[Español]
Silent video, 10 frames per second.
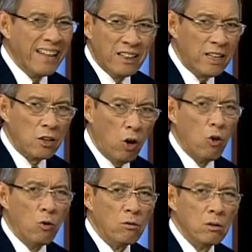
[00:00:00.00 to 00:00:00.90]
ante
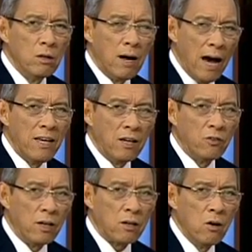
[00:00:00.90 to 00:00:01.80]
todo, hay que
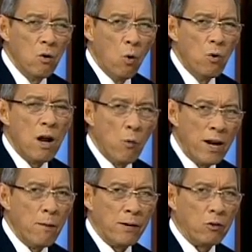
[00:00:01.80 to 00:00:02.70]
ser una
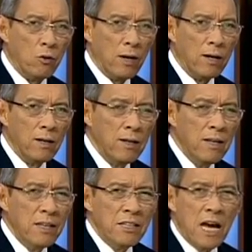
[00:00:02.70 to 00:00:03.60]
buena persona.
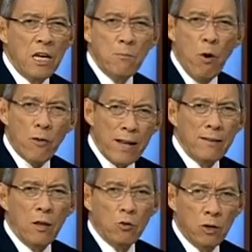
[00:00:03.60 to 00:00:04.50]
De ahí podrán
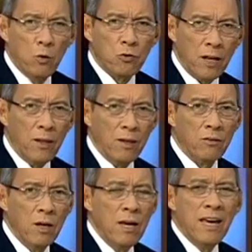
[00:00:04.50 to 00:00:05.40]
deducir
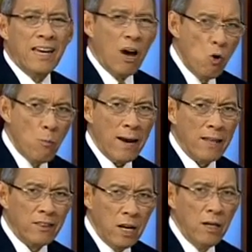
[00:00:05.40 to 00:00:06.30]
ustedes que un
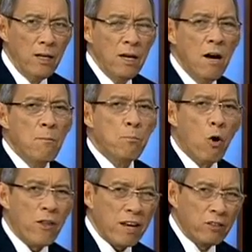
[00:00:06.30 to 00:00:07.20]
malandrín
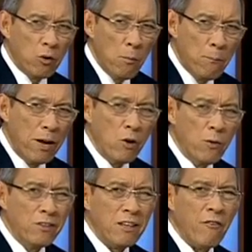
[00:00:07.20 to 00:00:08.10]
podrá ser un
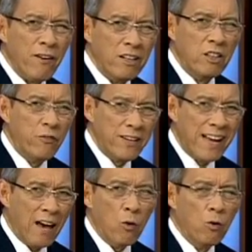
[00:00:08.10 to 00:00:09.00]
periodista
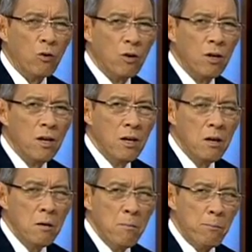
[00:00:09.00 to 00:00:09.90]
falsificado,
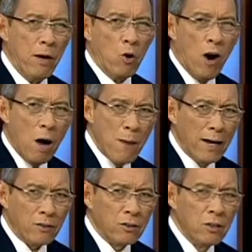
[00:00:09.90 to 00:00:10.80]
pero
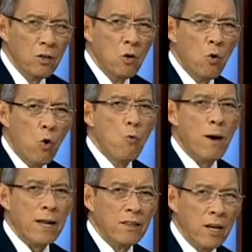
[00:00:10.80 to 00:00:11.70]
jamás un
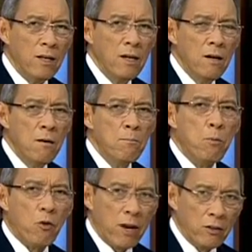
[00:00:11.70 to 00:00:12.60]
malandrín
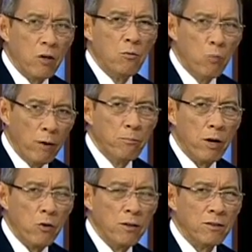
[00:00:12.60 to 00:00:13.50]
podrá ser un buen
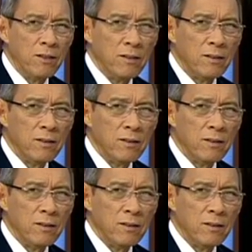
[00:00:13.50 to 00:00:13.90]
periodista.